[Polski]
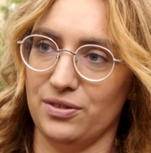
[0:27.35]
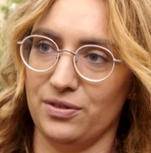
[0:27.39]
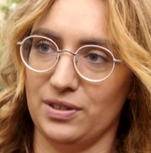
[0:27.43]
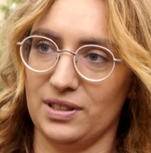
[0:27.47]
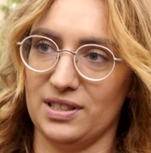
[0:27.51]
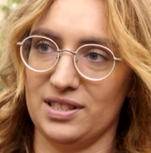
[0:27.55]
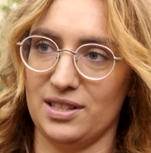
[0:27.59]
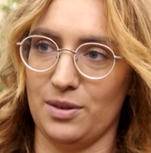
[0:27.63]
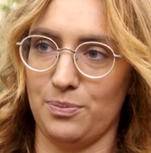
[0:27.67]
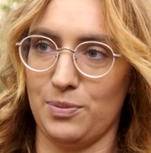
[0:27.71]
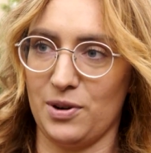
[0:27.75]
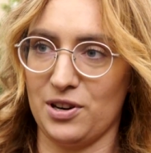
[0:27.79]

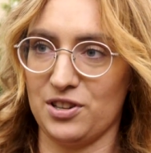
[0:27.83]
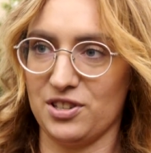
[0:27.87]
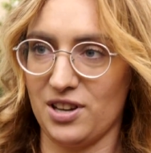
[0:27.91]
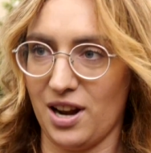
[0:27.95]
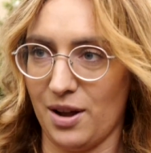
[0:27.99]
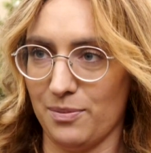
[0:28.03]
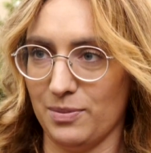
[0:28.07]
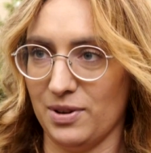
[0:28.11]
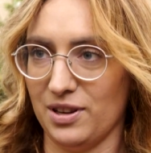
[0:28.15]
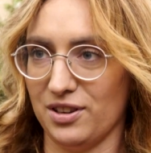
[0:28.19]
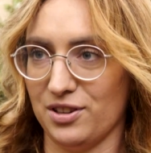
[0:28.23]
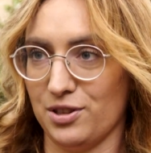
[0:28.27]
więc
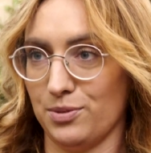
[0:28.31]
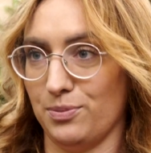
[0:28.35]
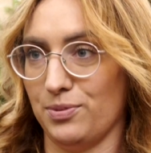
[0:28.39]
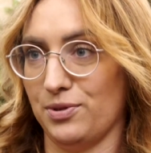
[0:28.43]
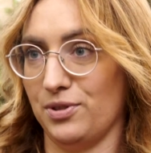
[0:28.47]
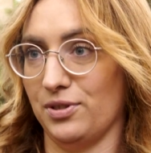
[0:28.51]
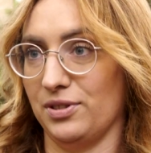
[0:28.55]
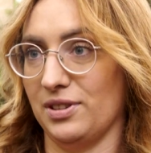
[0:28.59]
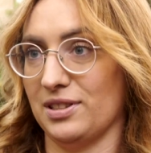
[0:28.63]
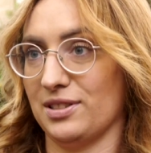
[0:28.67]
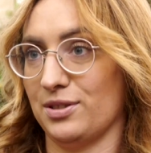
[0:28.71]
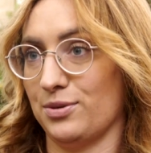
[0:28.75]
zapraszamy, żeby
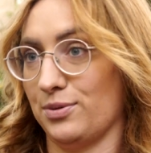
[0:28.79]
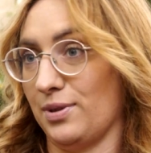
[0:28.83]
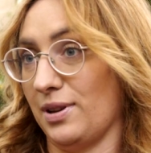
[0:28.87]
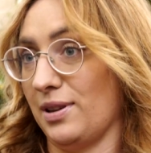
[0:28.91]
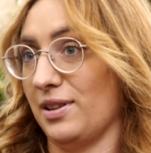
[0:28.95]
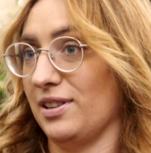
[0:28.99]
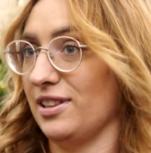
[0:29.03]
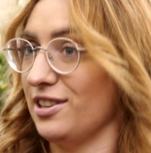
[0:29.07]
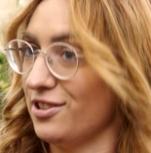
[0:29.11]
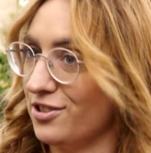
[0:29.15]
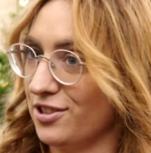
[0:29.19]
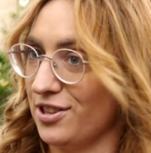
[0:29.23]
do nas tutaj
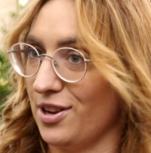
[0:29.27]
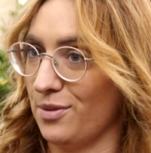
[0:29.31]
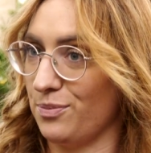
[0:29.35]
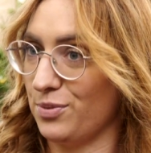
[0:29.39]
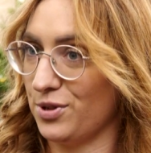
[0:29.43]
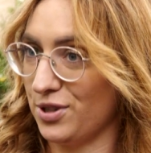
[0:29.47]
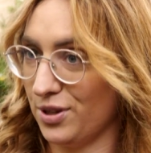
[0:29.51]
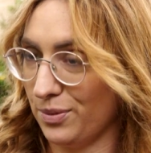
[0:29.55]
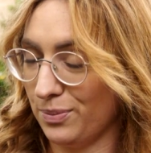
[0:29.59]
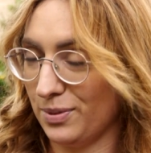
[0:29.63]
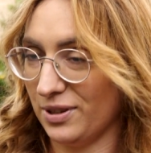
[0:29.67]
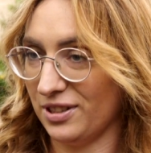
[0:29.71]
licznie
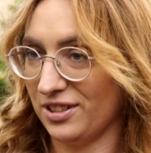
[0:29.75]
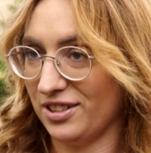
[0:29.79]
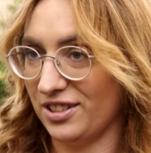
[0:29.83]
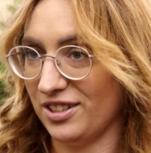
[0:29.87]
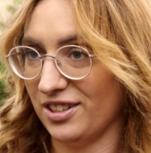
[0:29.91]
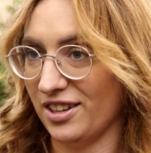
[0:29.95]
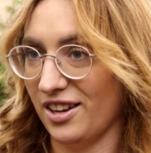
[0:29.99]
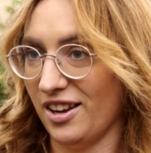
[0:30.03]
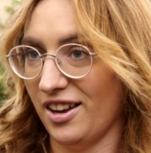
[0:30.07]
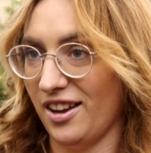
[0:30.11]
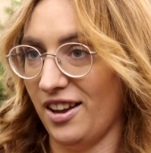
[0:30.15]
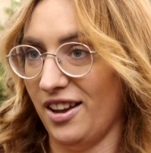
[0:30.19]
przybyć.
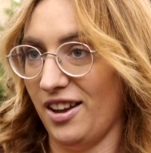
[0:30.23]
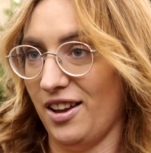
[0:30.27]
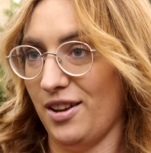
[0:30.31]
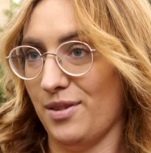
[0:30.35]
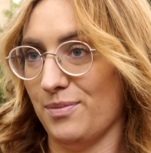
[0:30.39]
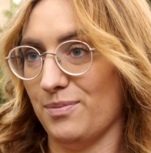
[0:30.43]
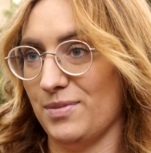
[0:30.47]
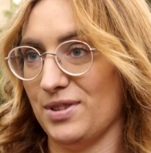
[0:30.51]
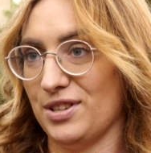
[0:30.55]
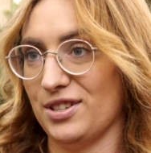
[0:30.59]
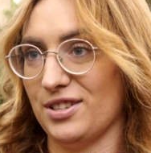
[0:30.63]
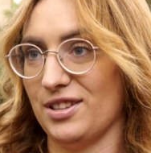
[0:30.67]

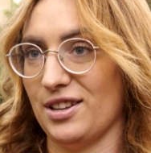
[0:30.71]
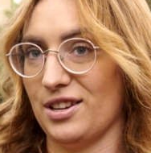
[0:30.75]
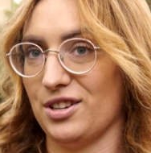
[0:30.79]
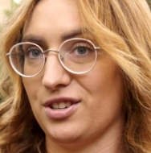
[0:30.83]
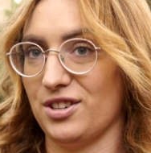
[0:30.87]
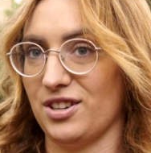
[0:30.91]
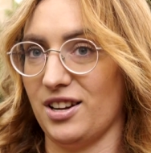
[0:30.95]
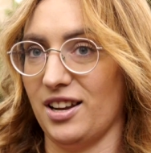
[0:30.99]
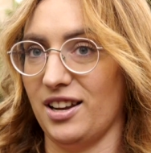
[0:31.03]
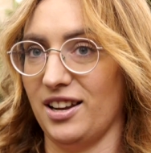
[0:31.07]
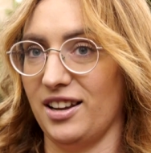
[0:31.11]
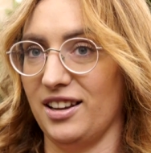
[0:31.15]
Myślę,
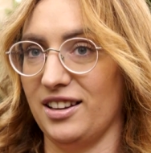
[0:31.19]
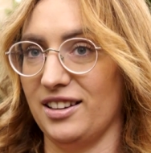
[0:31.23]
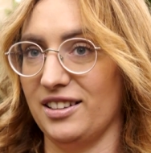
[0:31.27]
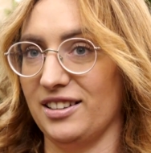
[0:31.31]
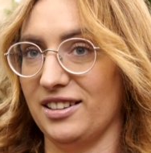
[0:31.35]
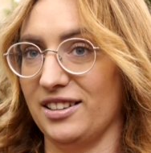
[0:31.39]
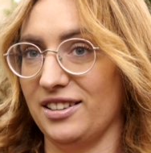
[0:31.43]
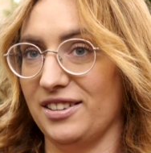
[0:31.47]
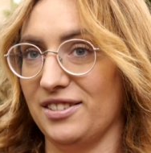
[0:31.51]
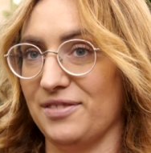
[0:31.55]
że